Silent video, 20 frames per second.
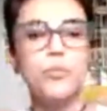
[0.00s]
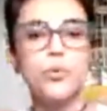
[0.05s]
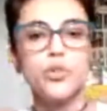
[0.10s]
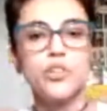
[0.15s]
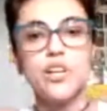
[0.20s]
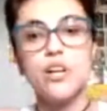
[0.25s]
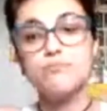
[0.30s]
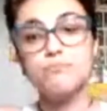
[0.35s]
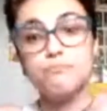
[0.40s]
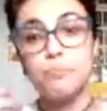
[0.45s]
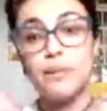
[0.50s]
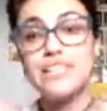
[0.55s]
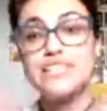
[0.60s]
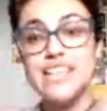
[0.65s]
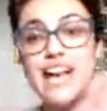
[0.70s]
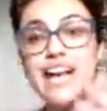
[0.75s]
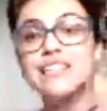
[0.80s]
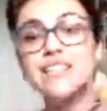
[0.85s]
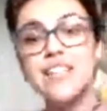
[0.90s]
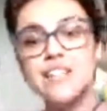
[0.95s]
por não
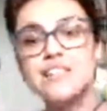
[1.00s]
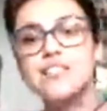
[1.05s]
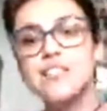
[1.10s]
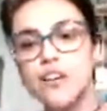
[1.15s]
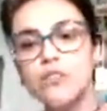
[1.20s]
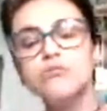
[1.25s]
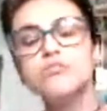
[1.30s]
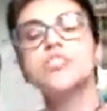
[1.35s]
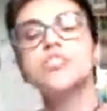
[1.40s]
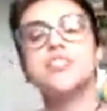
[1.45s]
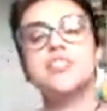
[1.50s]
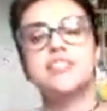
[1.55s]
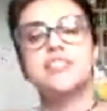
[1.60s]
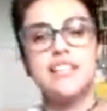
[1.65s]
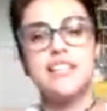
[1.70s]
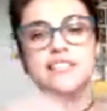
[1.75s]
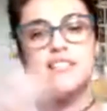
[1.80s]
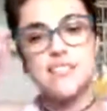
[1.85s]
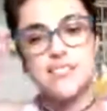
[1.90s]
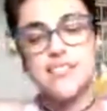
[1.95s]
prestar atenção
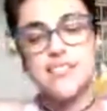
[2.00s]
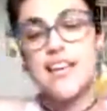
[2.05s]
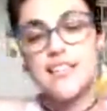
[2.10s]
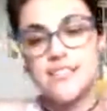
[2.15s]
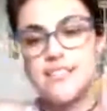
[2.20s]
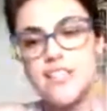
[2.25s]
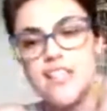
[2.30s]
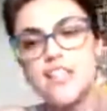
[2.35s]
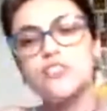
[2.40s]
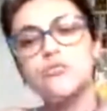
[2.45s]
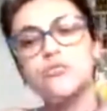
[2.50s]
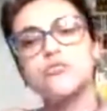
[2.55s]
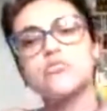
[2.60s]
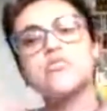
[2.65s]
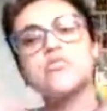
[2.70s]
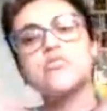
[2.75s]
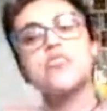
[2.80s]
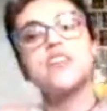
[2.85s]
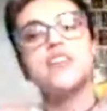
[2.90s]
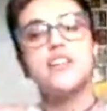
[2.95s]
nesses
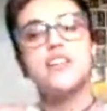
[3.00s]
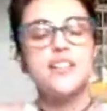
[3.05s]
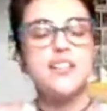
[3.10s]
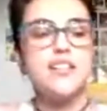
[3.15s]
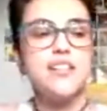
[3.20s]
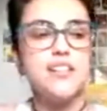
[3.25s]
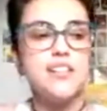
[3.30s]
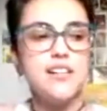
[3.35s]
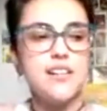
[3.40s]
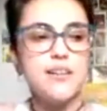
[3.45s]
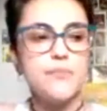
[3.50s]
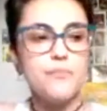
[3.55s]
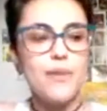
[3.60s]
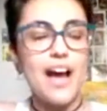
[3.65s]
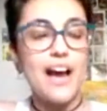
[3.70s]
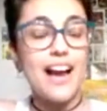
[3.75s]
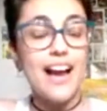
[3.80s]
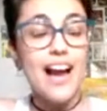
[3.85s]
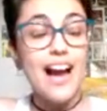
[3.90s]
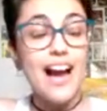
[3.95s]
quesitos,
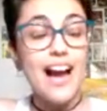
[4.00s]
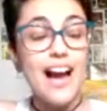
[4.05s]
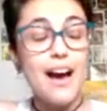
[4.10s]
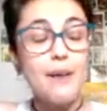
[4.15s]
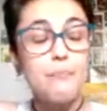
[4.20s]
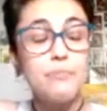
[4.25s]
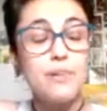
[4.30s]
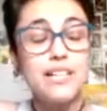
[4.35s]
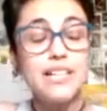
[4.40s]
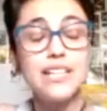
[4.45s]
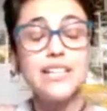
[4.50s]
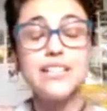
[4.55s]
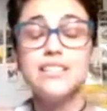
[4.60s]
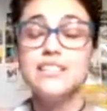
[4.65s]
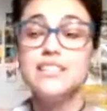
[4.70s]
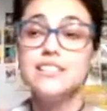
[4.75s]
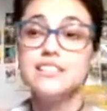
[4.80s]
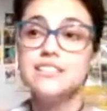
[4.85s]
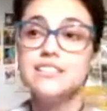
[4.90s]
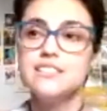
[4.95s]
uh, acaba
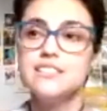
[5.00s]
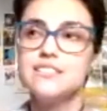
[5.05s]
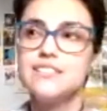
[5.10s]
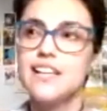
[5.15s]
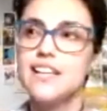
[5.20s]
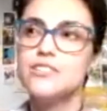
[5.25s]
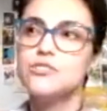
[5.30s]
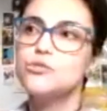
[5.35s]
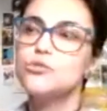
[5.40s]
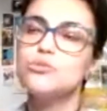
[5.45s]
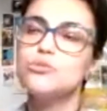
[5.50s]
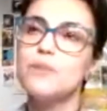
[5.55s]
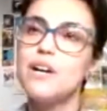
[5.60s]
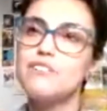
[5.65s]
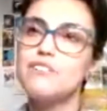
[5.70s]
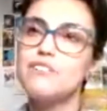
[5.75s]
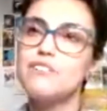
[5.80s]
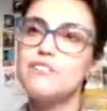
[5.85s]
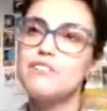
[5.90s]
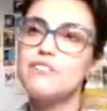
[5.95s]
tendo
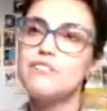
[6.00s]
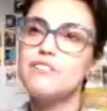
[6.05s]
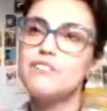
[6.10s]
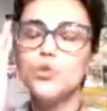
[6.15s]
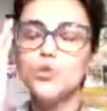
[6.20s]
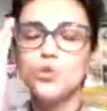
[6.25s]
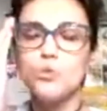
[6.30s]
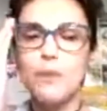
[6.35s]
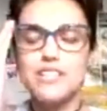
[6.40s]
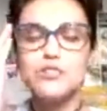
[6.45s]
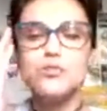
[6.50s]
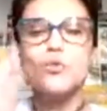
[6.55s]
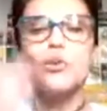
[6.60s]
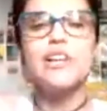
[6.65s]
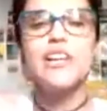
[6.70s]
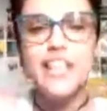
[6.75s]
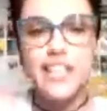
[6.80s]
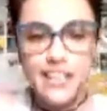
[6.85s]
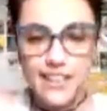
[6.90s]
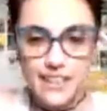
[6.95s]
uma visão muito
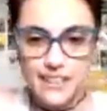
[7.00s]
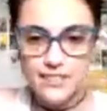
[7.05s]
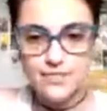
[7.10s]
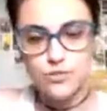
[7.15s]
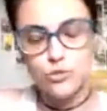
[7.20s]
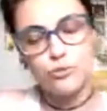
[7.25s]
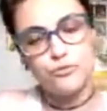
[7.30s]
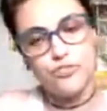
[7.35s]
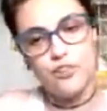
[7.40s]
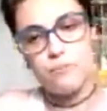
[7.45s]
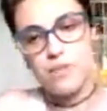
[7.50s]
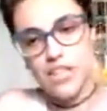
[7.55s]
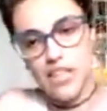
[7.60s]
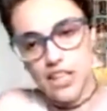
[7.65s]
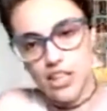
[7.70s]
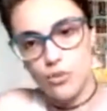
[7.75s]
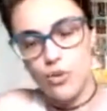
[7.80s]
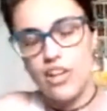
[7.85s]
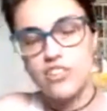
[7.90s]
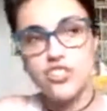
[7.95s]
masculina do
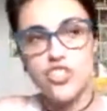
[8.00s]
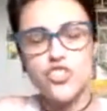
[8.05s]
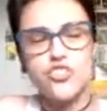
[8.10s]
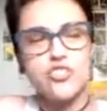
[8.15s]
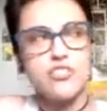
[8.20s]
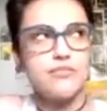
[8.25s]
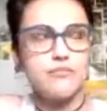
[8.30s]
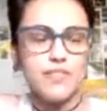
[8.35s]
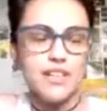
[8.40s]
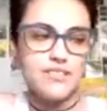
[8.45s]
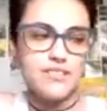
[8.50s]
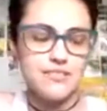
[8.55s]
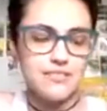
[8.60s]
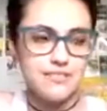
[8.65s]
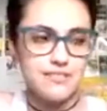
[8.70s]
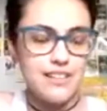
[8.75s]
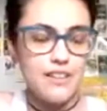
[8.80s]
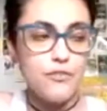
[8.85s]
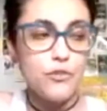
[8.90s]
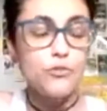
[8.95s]
feminino. A gente
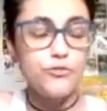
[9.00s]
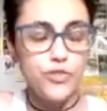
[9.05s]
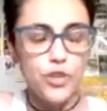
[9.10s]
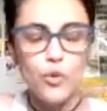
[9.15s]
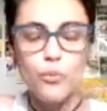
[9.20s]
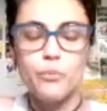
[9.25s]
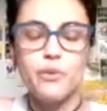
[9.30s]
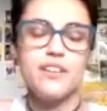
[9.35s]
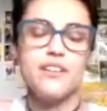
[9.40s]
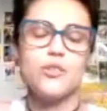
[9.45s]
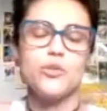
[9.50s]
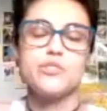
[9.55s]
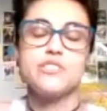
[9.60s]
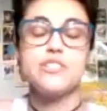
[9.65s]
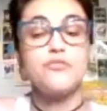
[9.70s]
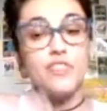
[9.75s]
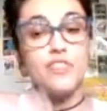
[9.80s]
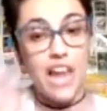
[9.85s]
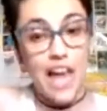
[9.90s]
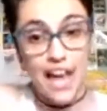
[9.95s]
uh, teve um filme,
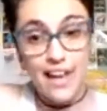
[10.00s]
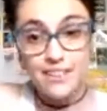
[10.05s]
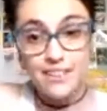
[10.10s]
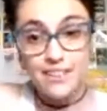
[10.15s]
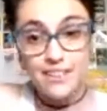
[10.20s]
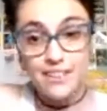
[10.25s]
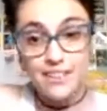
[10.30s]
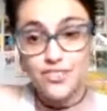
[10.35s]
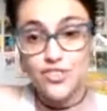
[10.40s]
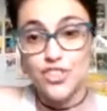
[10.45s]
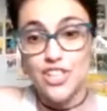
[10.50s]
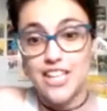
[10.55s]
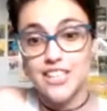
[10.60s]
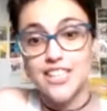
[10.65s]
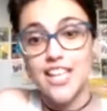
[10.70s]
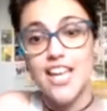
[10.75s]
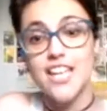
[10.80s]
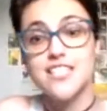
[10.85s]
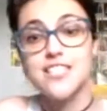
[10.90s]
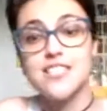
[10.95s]
inclusive lá em
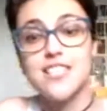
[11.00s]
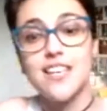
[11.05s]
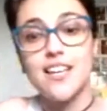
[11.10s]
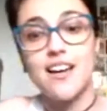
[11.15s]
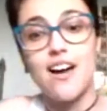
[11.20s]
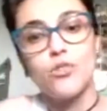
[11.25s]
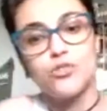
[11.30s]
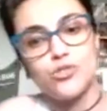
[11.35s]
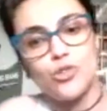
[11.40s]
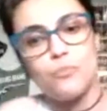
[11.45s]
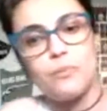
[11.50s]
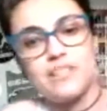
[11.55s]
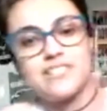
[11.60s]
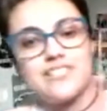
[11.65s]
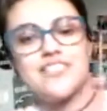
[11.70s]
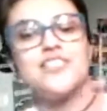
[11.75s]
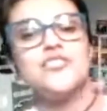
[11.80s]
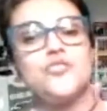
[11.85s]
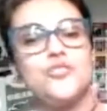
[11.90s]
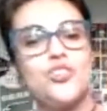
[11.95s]
Tiradentes, que causou
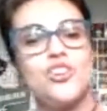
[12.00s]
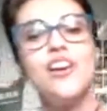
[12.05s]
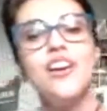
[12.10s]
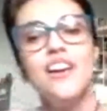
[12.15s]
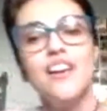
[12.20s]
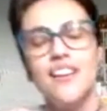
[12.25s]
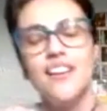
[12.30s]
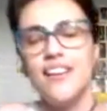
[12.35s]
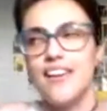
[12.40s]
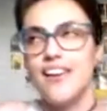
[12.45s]
bastante